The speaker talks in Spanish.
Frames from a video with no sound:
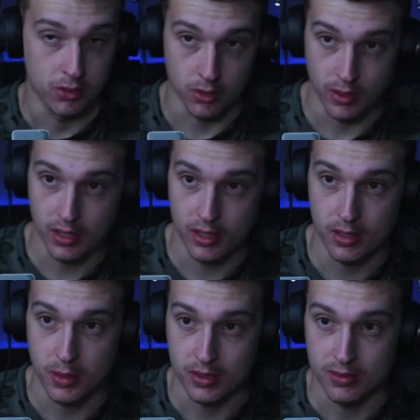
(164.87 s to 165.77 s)
tengo aquí
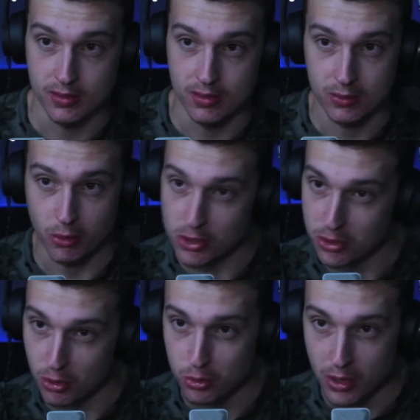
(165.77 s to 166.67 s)
bien todo
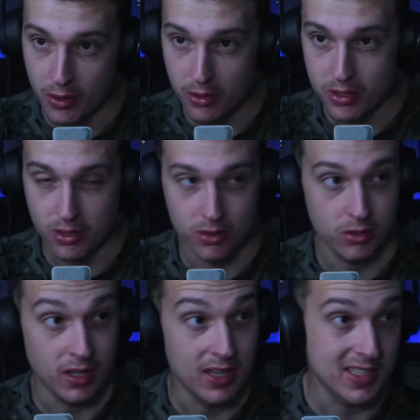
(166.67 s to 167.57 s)
estructurado y son en
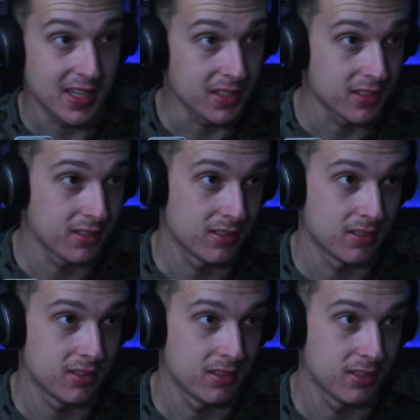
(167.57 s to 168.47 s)
total seis.
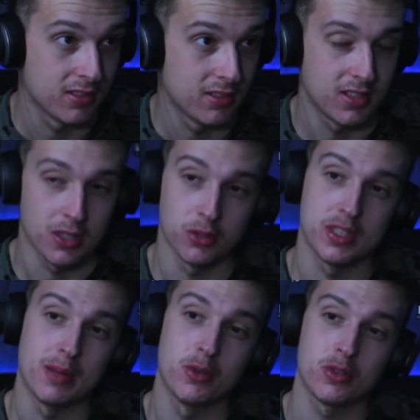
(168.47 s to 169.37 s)
Seis. Si
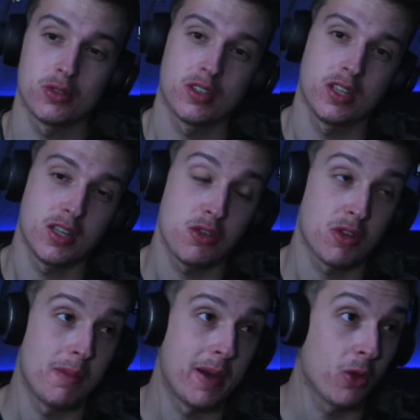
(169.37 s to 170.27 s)
contamos que se hizo
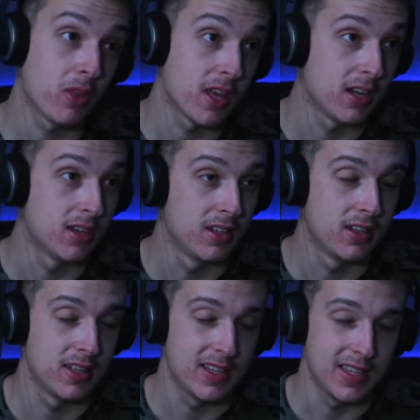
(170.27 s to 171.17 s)
una parodia
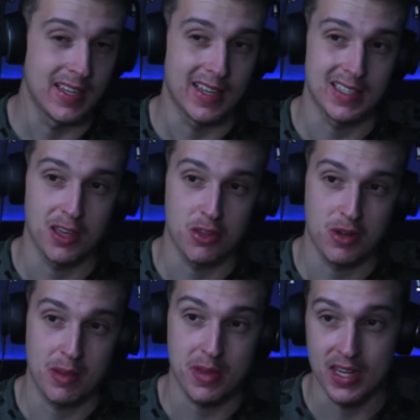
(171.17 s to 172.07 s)
y que se hizo
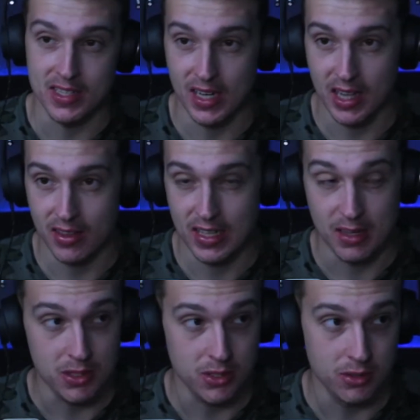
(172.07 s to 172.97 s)
una miniserie de
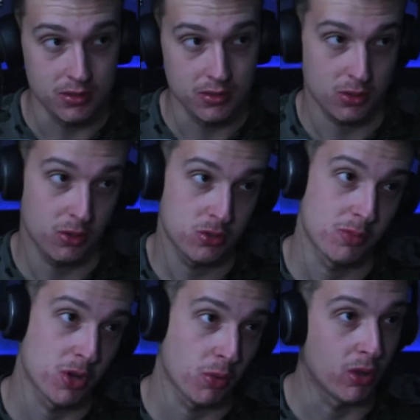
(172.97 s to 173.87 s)
televisión, son ocho,
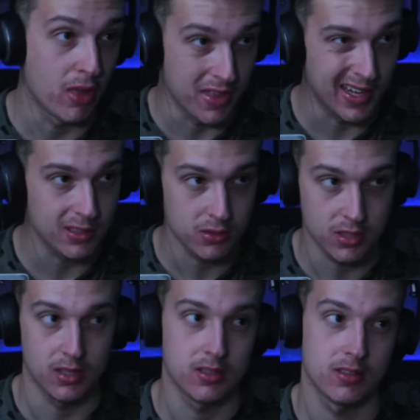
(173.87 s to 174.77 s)
pero bueno, de cine son
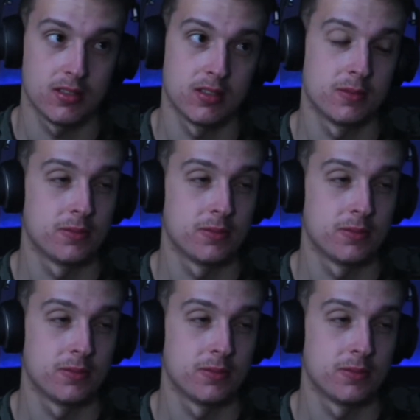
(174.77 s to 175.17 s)
seis. ¿Y la,